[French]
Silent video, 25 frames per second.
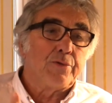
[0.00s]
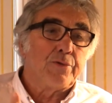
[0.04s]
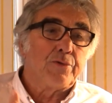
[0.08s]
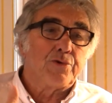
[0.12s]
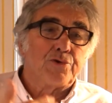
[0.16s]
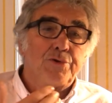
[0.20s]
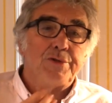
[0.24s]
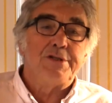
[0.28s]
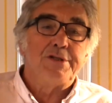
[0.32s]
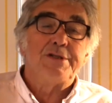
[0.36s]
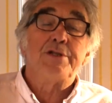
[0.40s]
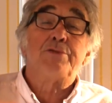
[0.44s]

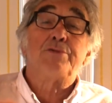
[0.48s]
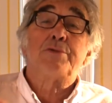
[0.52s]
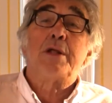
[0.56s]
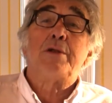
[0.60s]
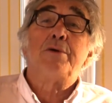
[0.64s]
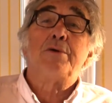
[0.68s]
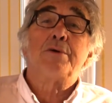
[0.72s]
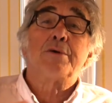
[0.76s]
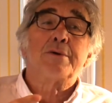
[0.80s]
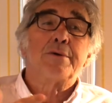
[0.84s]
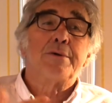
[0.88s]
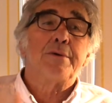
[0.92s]
Je disais tout à
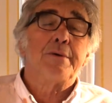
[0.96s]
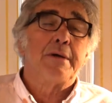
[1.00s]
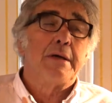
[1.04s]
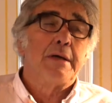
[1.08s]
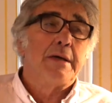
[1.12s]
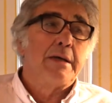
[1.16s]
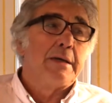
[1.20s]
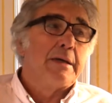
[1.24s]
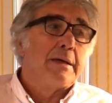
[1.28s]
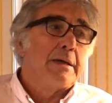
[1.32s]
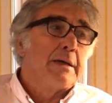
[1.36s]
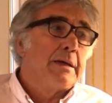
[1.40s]
l'heure que
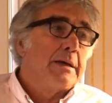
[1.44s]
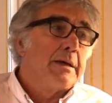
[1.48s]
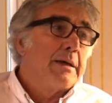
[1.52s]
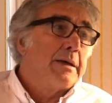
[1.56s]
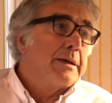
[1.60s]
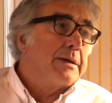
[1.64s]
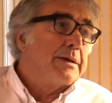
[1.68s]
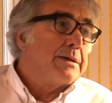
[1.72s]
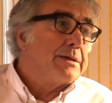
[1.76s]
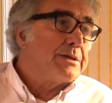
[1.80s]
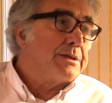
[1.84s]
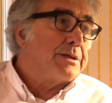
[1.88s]
hmm.
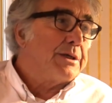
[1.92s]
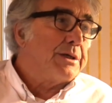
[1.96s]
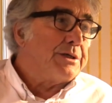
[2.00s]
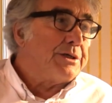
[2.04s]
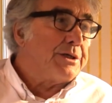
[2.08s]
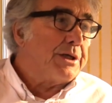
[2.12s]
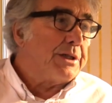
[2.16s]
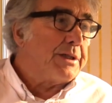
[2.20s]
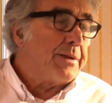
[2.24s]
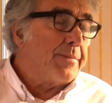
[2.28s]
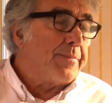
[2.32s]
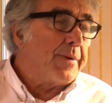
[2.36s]

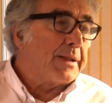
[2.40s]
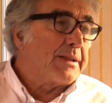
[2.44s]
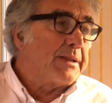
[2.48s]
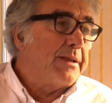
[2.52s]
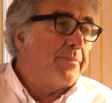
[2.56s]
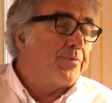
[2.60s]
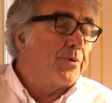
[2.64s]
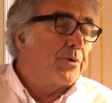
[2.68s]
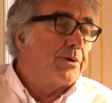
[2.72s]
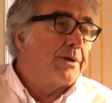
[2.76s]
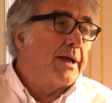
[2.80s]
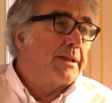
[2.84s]
j'étais partie
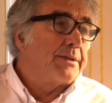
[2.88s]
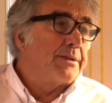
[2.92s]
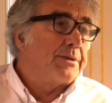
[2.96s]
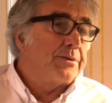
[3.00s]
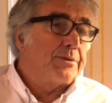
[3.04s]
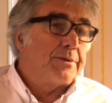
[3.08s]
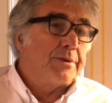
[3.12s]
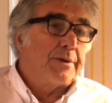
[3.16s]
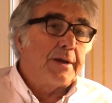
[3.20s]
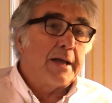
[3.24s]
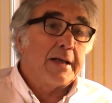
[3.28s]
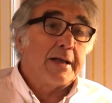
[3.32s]
prenante
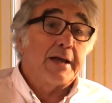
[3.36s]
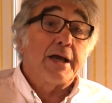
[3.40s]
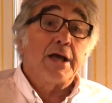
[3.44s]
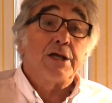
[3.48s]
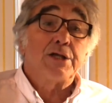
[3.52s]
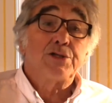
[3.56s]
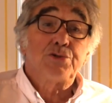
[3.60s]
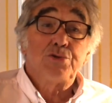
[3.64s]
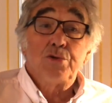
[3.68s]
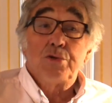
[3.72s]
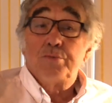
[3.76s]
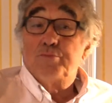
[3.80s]
de la
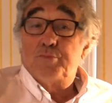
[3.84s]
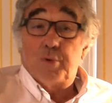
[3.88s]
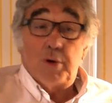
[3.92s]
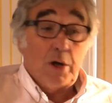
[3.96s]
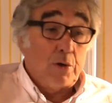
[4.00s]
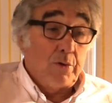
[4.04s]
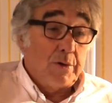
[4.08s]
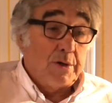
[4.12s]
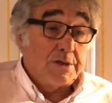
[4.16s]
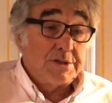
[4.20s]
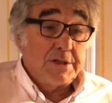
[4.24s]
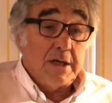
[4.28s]
création
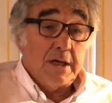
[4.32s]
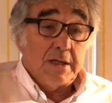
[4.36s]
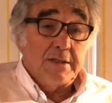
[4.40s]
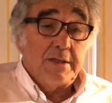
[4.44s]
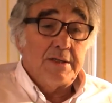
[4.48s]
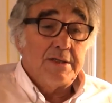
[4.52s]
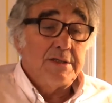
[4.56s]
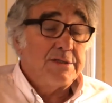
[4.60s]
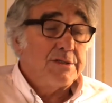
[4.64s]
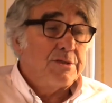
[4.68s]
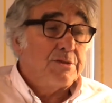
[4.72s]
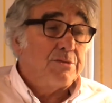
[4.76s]
par le hasard
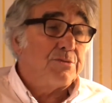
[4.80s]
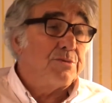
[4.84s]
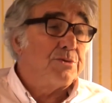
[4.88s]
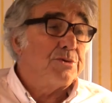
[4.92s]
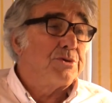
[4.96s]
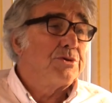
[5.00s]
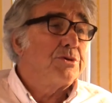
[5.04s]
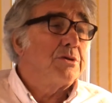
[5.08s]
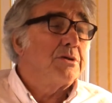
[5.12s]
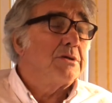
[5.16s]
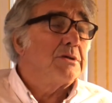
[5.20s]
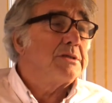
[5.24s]
des
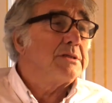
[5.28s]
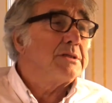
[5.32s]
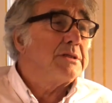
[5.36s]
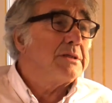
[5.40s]
institutions,